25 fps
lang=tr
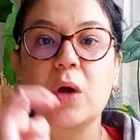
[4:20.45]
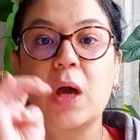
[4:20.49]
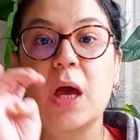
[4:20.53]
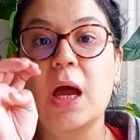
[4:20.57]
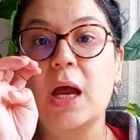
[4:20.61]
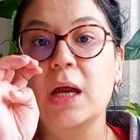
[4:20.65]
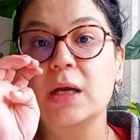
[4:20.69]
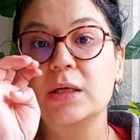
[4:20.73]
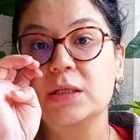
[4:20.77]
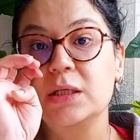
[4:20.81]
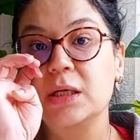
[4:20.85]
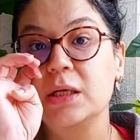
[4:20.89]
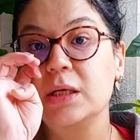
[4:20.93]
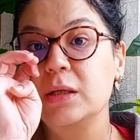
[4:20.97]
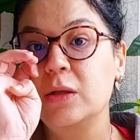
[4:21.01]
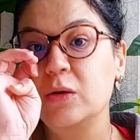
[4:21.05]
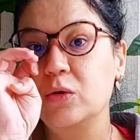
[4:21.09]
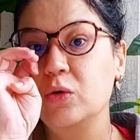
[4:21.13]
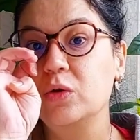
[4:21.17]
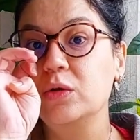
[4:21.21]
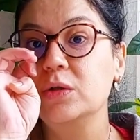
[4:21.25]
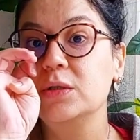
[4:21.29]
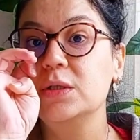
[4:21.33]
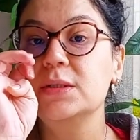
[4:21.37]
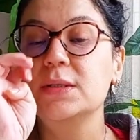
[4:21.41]
Her
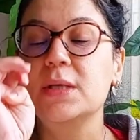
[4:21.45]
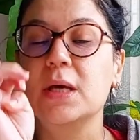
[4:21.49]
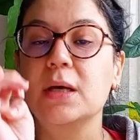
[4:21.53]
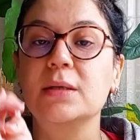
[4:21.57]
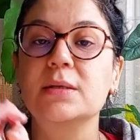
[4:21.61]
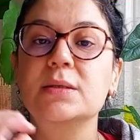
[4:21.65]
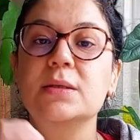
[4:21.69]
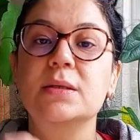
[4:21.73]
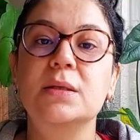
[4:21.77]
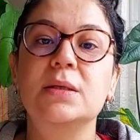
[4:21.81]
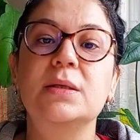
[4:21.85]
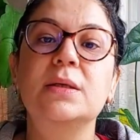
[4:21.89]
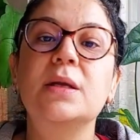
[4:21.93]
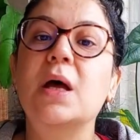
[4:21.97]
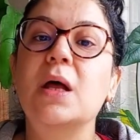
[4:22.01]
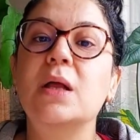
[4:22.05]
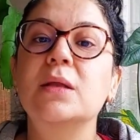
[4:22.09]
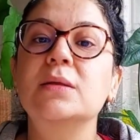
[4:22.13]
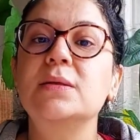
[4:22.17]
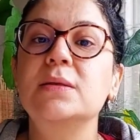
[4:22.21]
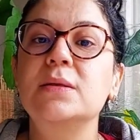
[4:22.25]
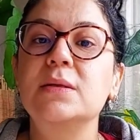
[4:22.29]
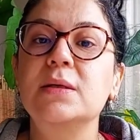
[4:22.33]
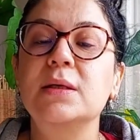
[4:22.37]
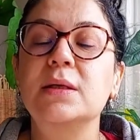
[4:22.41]
şeyden önce saksıların
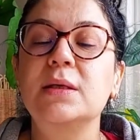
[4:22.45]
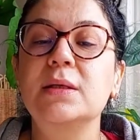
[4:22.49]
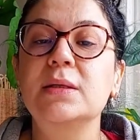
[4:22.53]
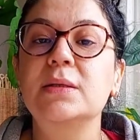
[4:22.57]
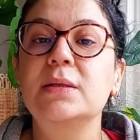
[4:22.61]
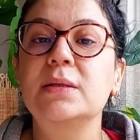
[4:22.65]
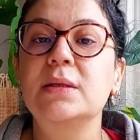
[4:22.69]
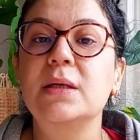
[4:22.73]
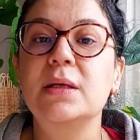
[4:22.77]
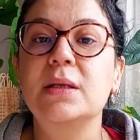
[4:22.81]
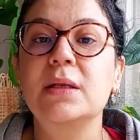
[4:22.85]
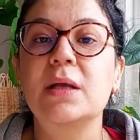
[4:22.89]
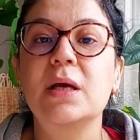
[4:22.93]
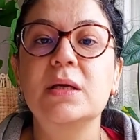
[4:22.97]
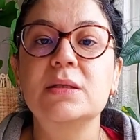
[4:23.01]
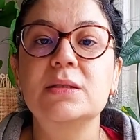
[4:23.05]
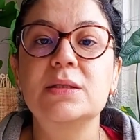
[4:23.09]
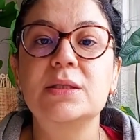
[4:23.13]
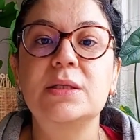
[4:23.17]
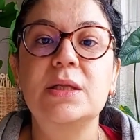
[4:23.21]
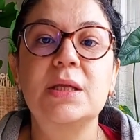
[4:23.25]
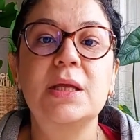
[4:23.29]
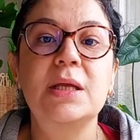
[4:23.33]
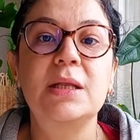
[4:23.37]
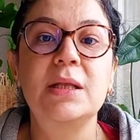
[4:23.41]
altındaki drenaj
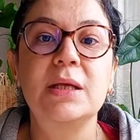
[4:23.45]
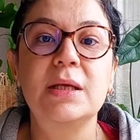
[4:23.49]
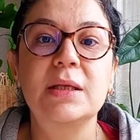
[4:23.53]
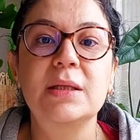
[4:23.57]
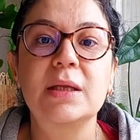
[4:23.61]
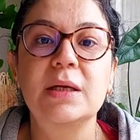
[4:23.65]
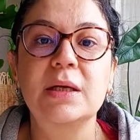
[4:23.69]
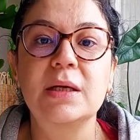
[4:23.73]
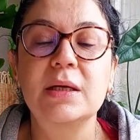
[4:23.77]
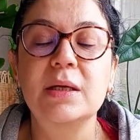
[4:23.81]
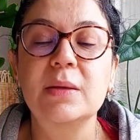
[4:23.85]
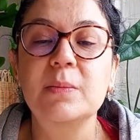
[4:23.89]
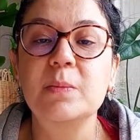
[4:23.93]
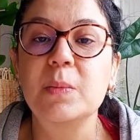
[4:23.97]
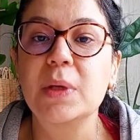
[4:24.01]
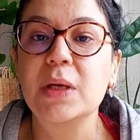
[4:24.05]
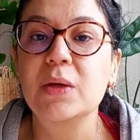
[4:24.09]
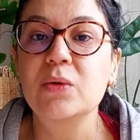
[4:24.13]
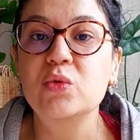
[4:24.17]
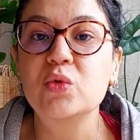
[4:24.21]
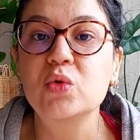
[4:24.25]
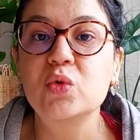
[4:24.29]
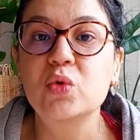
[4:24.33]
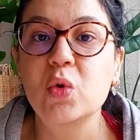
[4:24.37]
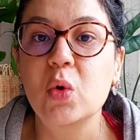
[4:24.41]
deliklerinin
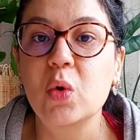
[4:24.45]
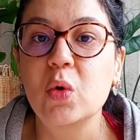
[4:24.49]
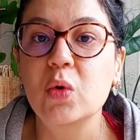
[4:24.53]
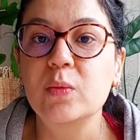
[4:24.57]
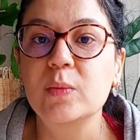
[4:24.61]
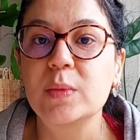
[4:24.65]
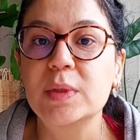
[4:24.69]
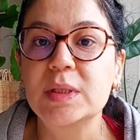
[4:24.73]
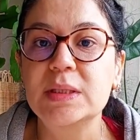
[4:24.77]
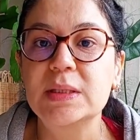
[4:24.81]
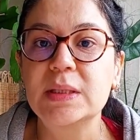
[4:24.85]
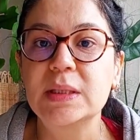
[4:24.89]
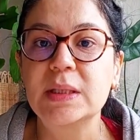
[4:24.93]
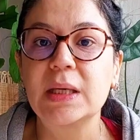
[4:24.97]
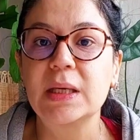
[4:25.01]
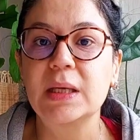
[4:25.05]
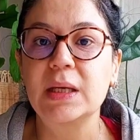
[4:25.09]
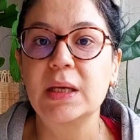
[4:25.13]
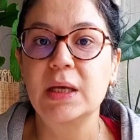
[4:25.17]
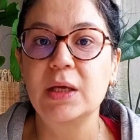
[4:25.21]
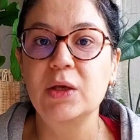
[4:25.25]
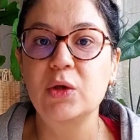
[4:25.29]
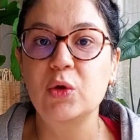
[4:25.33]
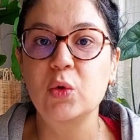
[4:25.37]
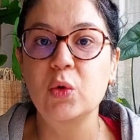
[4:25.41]
mevcut olması
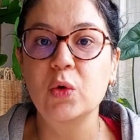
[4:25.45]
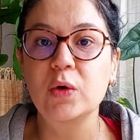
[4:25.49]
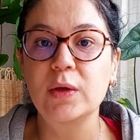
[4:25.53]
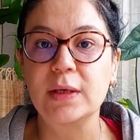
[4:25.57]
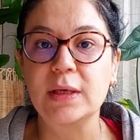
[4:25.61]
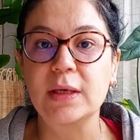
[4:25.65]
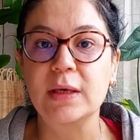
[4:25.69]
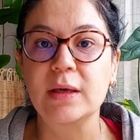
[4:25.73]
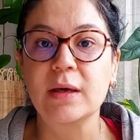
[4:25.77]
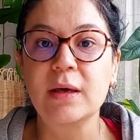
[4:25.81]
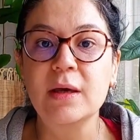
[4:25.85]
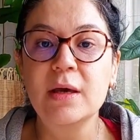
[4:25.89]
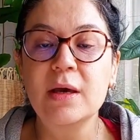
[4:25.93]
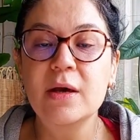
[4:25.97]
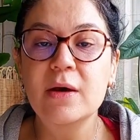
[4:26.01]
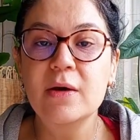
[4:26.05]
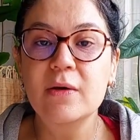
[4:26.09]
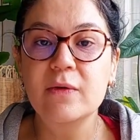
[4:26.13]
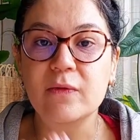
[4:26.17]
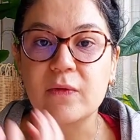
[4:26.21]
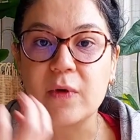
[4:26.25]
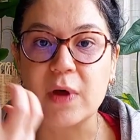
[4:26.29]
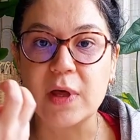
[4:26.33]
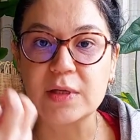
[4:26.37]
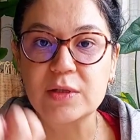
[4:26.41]
gerekiyor ki
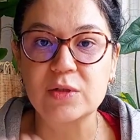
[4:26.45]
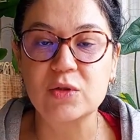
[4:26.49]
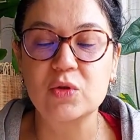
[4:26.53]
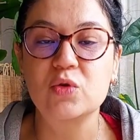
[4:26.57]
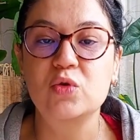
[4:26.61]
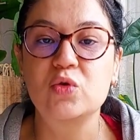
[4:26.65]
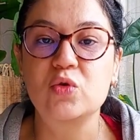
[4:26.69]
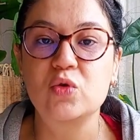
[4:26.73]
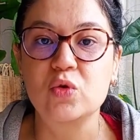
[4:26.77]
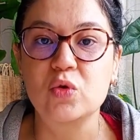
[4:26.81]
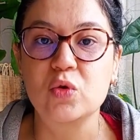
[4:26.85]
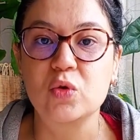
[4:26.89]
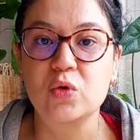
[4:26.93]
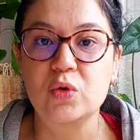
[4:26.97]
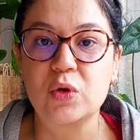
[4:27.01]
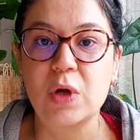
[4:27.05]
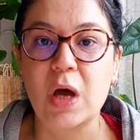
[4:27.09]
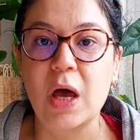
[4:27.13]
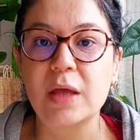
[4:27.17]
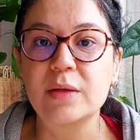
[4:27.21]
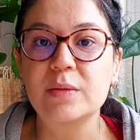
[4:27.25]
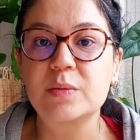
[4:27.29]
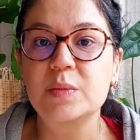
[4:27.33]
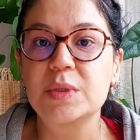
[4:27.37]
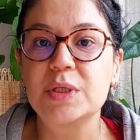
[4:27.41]
fazla su
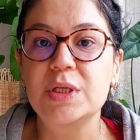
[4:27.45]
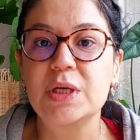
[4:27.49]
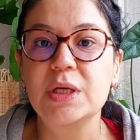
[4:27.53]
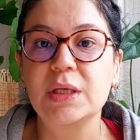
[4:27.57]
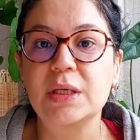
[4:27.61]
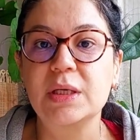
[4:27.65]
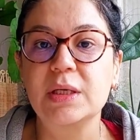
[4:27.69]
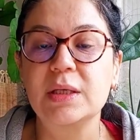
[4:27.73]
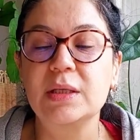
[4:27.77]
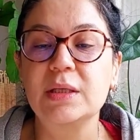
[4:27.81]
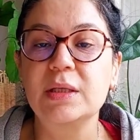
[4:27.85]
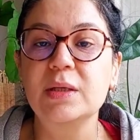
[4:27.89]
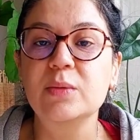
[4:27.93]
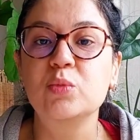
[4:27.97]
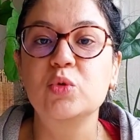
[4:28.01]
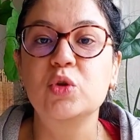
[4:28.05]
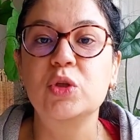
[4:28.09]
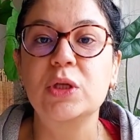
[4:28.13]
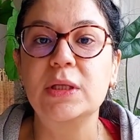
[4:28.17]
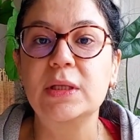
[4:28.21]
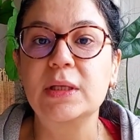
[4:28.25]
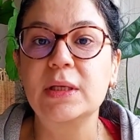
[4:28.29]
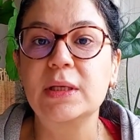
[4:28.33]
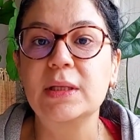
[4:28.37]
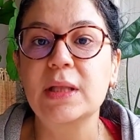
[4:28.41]
rahat bir şekilde bu
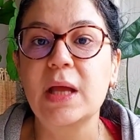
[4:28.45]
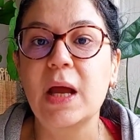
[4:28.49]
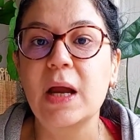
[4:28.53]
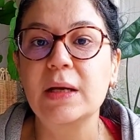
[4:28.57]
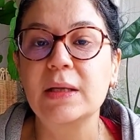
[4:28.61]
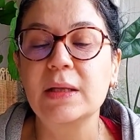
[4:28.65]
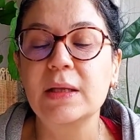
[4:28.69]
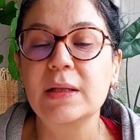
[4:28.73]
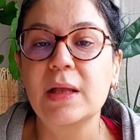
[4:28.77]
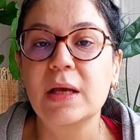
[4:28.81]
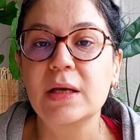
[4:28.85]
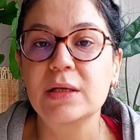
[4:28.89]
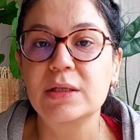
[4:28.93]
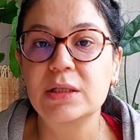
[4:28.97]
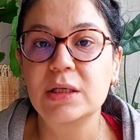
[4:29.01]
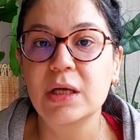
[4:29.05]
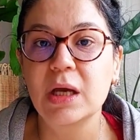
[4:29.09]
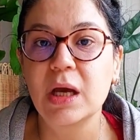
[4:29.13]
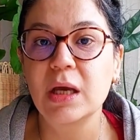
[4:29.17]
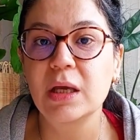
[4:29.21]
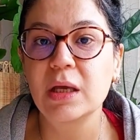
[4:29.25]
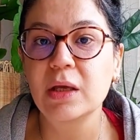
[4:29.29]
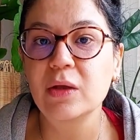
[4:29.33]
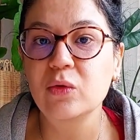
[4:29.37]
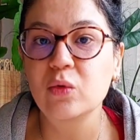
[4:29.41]
deliklerden
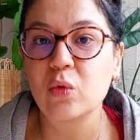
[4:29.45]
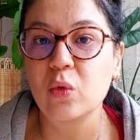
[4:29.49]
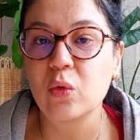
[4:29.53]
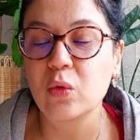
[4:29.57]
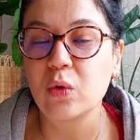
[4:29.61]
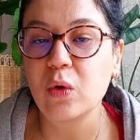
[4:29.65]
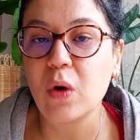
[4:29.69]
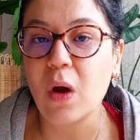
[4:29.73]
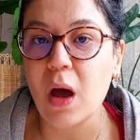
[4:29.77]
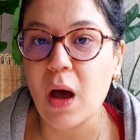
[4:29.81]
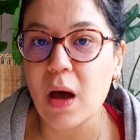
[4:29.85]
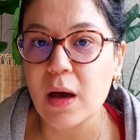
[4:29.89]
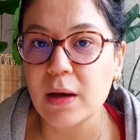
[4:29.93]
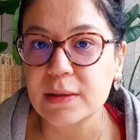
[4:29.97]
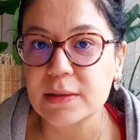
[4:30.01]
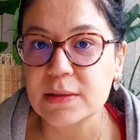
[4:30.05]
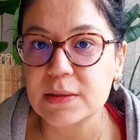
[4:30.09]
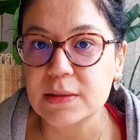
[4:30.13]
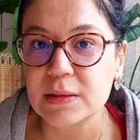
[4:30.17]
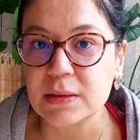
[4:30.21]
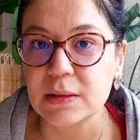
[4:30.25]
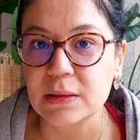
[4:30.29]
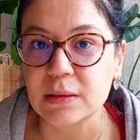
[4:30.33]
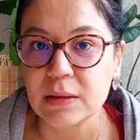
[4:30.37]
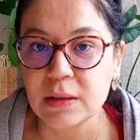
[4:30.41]
aşağıya doğru
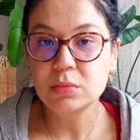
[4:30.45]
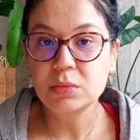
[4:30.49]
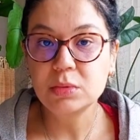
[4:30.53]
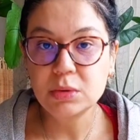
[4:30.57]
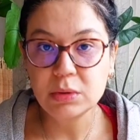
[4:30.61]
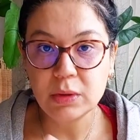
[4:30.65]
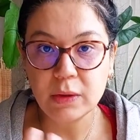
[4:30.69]
aksın